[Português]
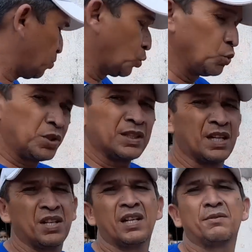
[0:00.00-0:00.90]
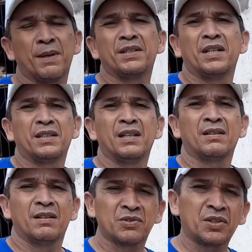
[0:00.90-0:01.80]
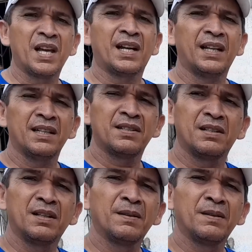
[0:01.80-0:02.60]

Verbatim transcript: tudo que está chegando para a gente. Né? Só tenho a agradecer.